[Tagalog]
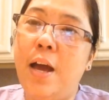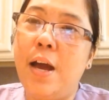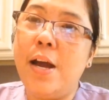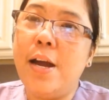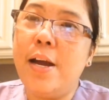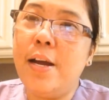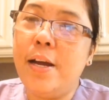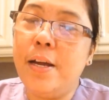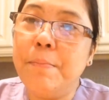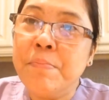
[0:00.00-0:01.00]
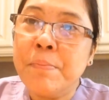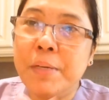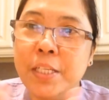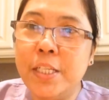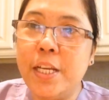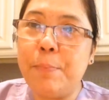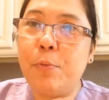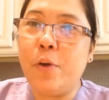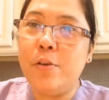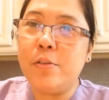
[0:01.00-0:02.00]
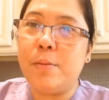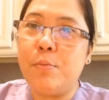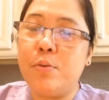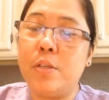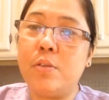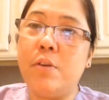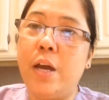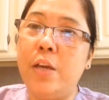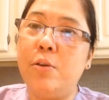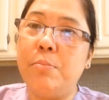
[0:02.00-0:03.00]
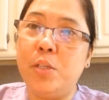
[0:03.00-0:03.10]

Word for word: Uh, pasensya na po kayo sa boses ko ngayon.